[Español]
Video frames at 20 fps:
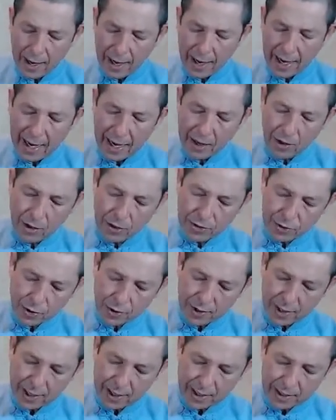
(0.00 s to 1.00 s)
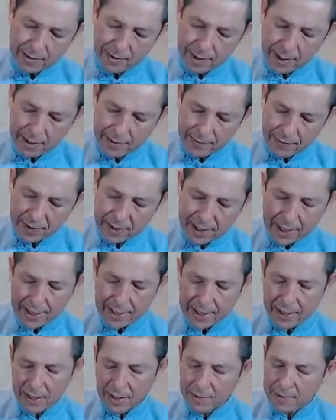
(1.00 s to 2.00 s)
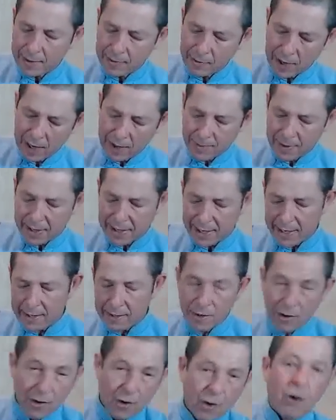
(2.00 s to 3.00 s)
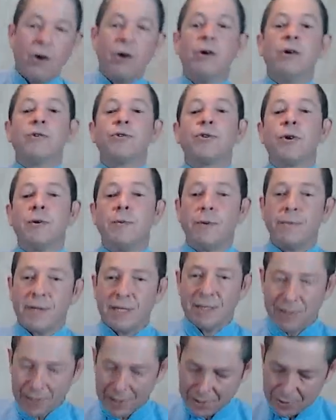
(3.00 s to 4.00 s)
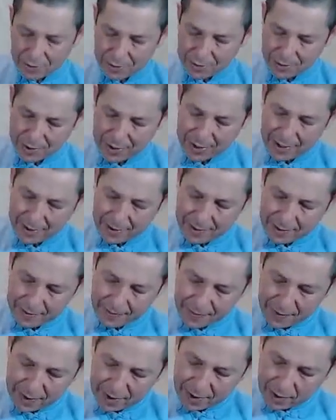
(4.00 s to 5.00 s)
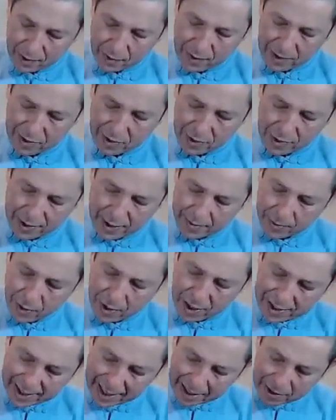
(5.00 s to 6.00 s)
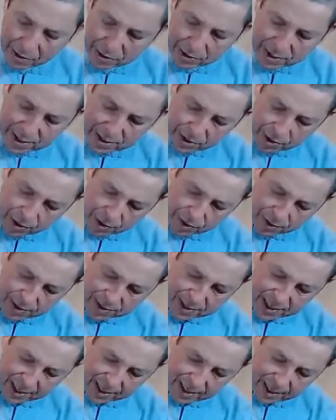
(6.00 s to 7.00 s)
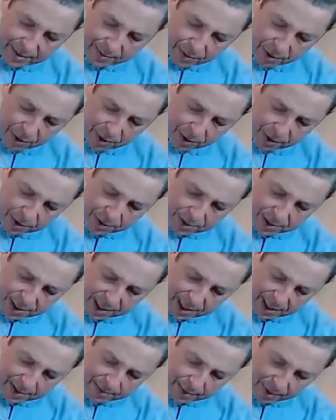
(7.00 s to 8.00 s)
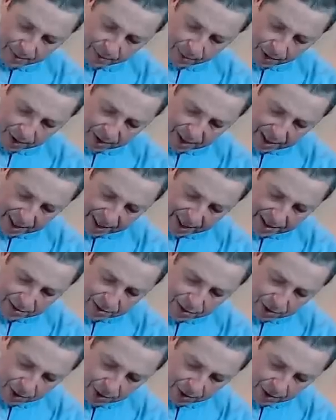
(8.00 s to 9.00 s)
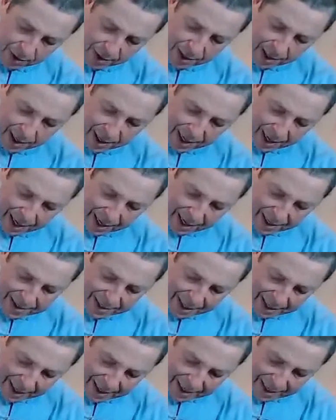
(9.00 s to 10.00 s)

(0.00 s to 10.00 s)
al otro de arriba. Y aquí nos vamos a parar otro momentito. Cuando notemos el calorcito, seguimos, seguimos bordeando hasta que